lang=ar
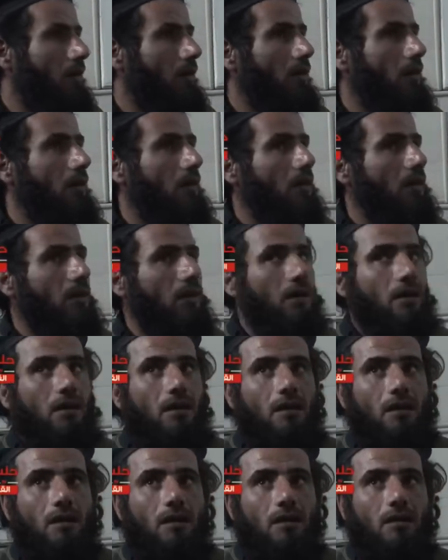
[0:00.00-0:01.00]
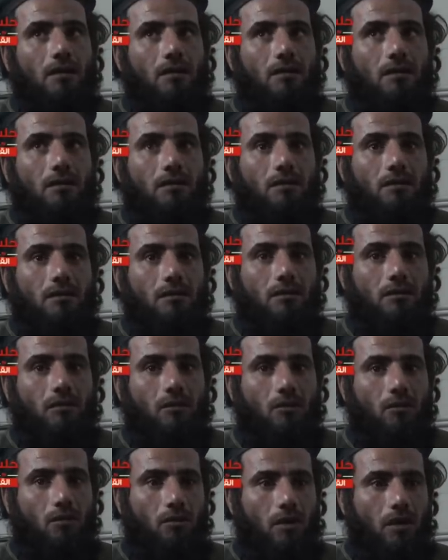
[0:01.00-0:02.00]
آه،
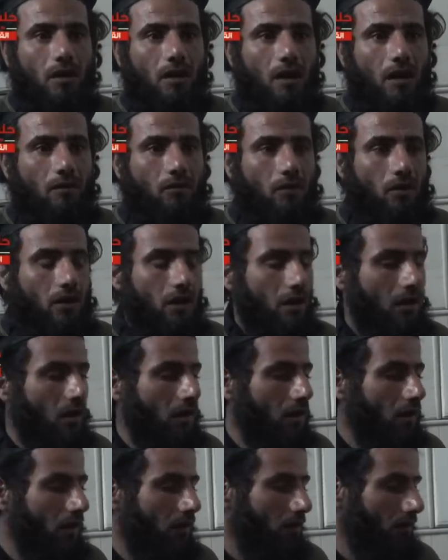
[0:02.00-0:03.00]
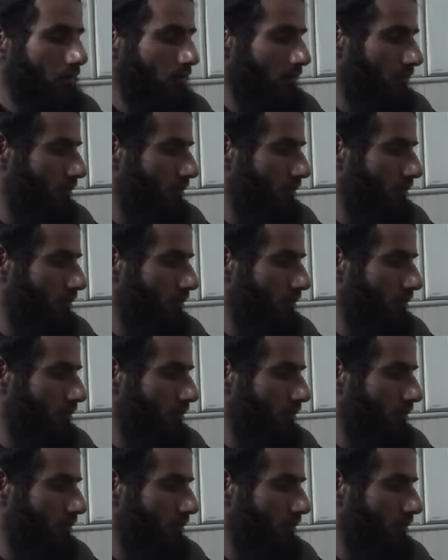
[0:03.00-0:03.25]
والحمد لله